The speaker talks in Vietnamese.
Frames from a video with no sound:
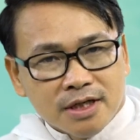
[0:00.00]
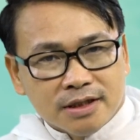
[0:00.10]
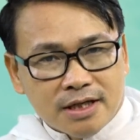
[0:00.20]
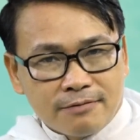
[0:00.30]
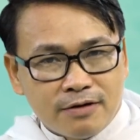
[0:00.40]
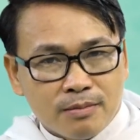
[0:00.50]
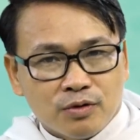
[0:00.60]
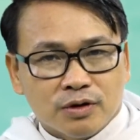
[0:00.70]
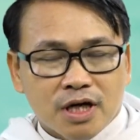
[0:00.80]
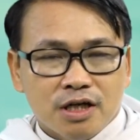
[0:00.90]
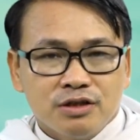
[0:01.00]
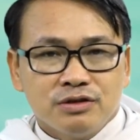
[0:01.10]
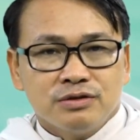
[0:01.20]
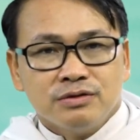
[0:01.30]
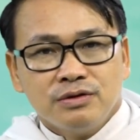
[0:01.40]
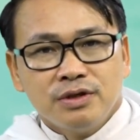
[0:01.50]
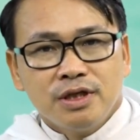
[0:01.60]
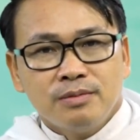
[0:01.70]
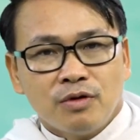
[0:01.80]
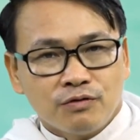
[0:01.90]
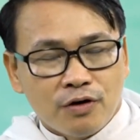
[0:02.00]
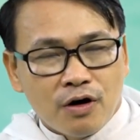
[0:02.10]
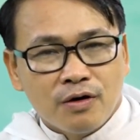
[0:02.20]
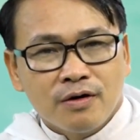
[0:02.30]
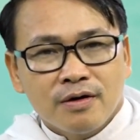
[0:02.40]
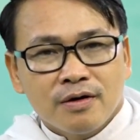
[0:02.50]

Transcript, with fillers: được tác phẩm của Thánh Louis Montfort